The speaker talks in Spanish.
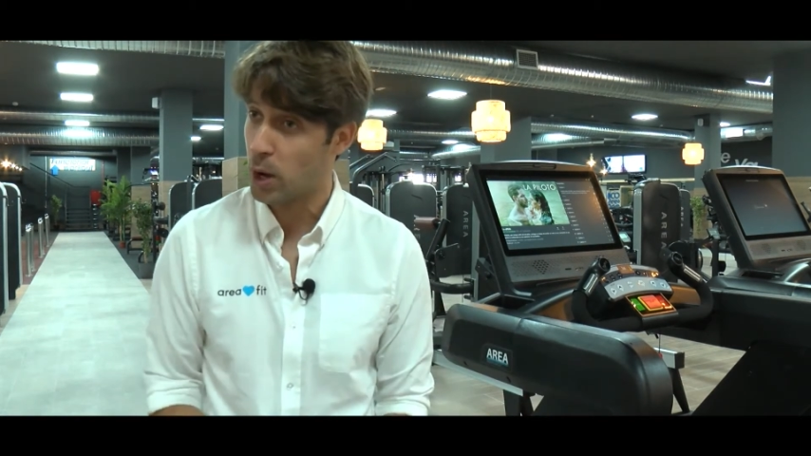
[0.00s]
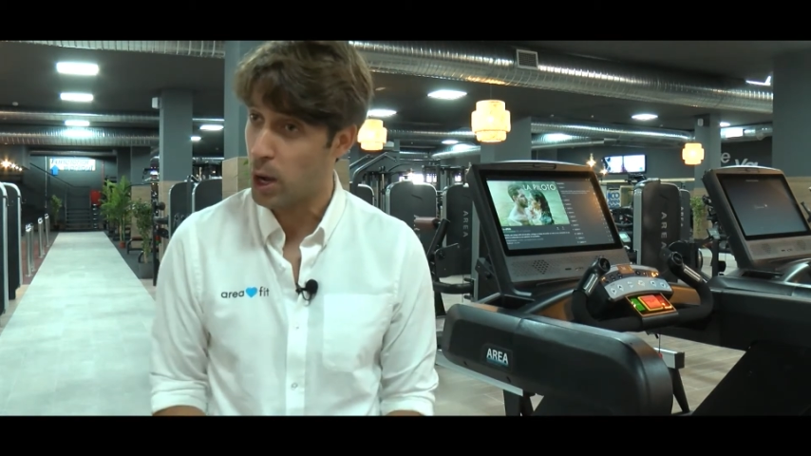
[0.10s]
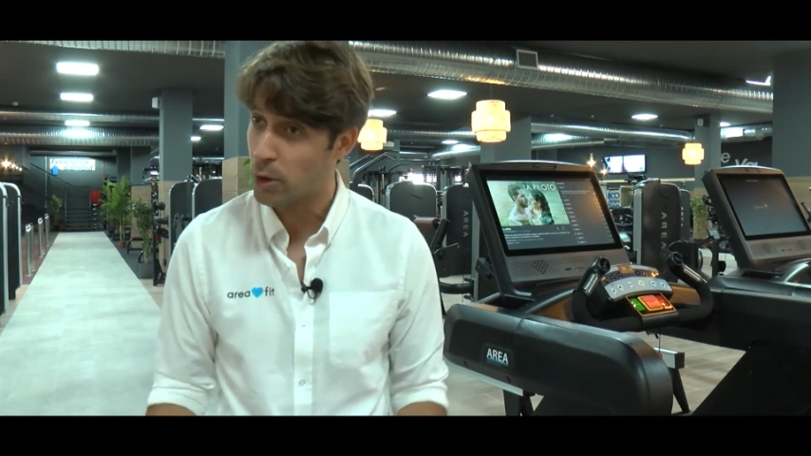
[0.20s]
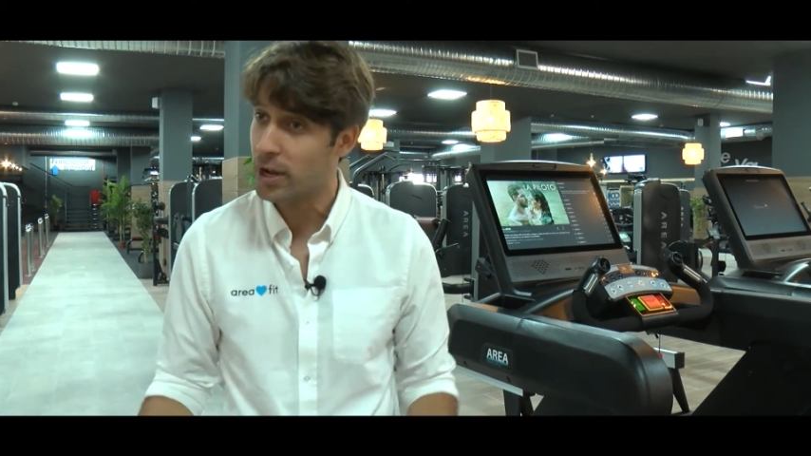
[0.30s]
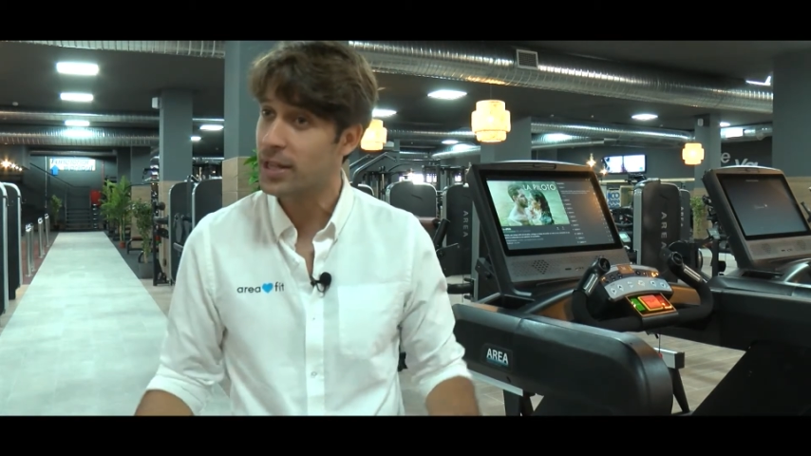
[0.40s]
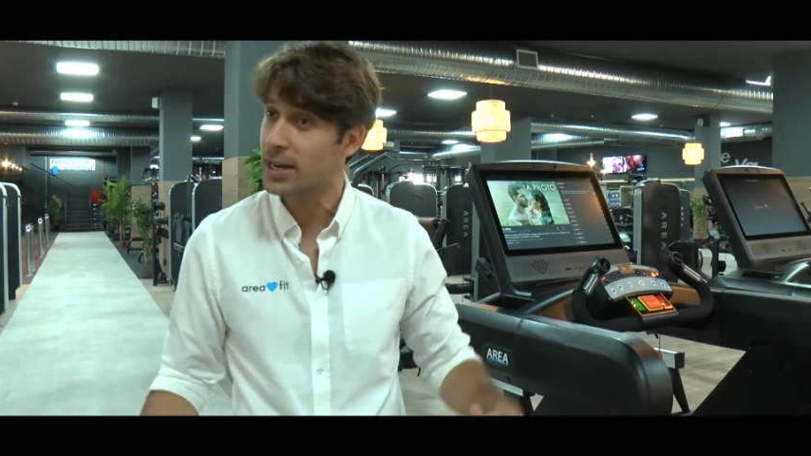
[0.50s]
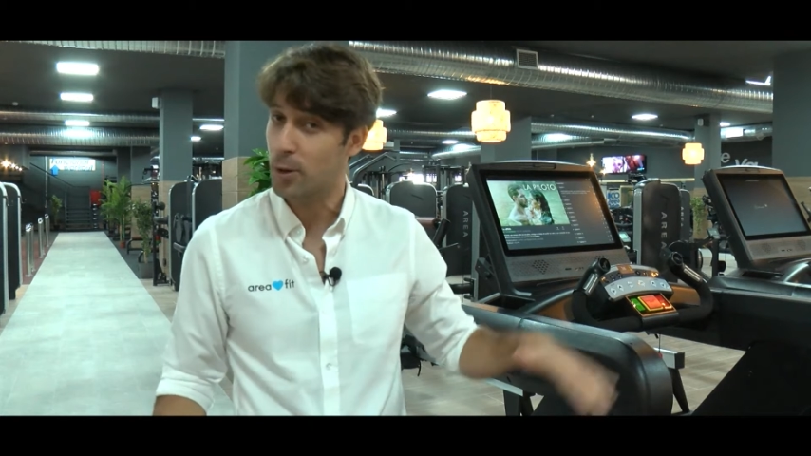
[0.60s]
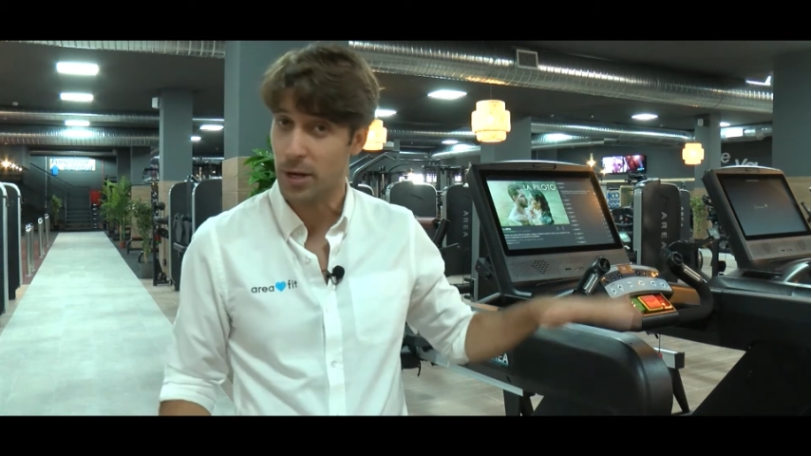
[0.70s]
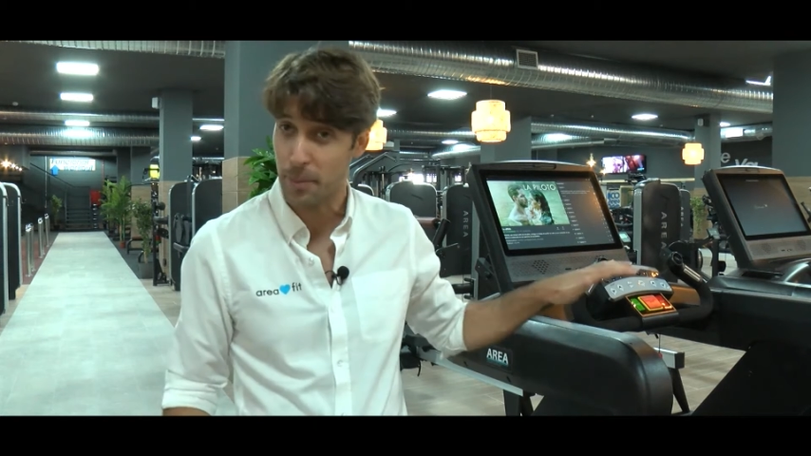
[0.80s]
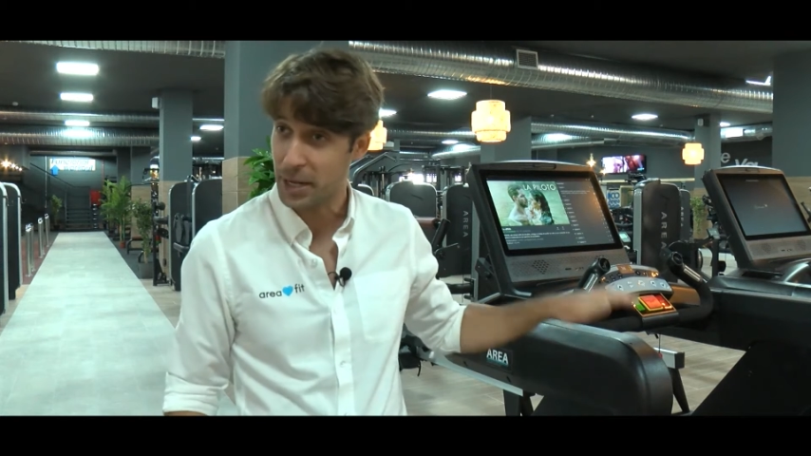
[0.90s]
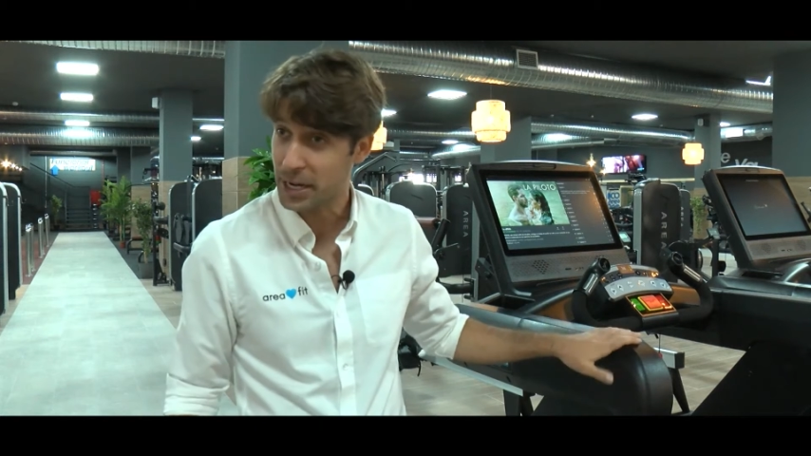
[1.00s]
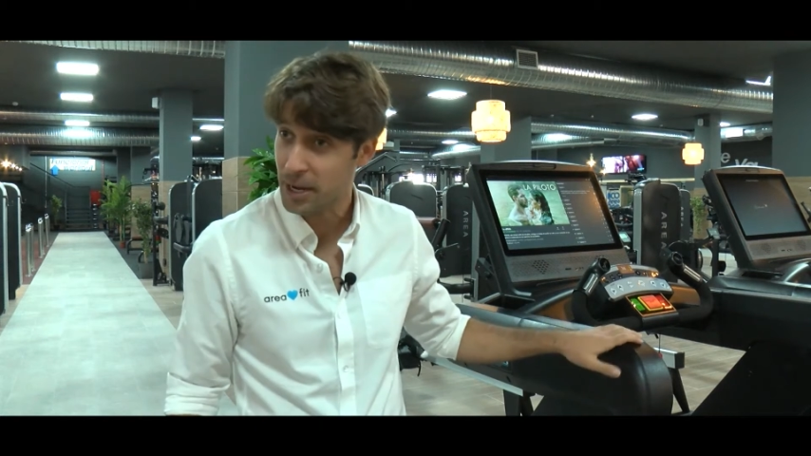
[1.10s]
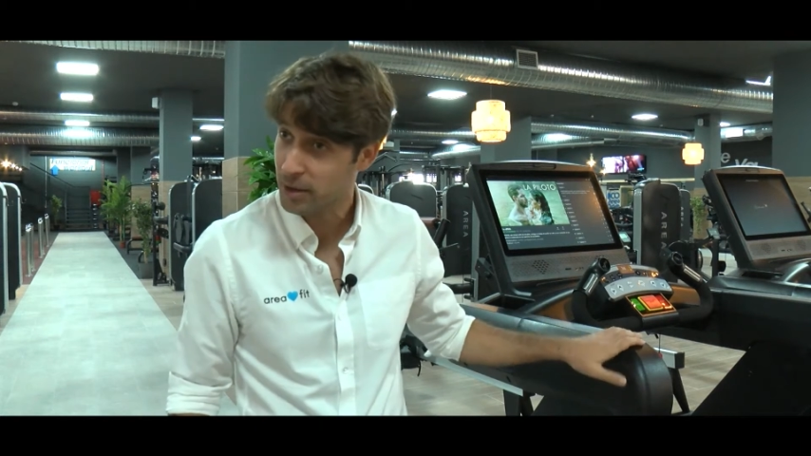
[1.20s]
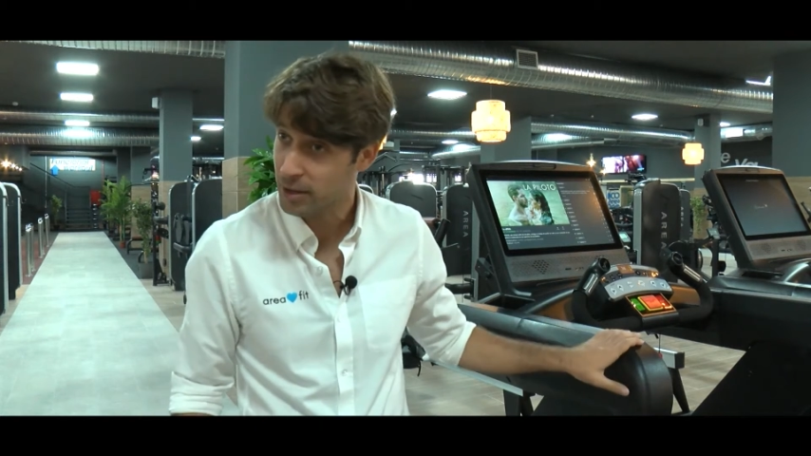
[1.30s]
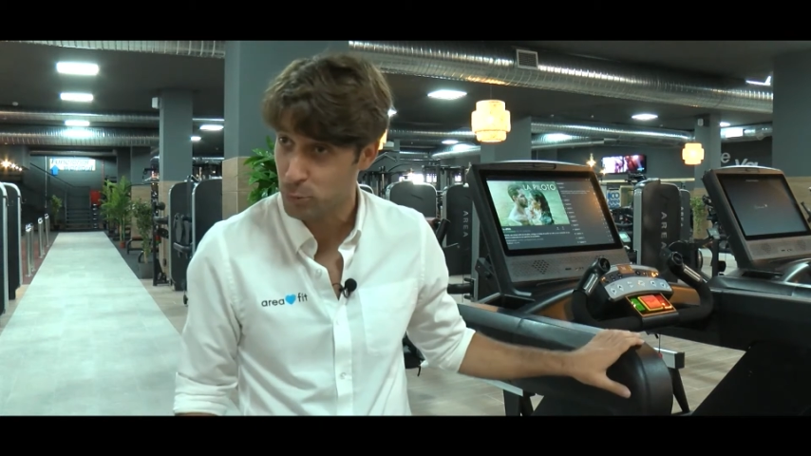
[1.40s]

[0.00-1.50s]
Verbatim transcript: una hora, y es la única manera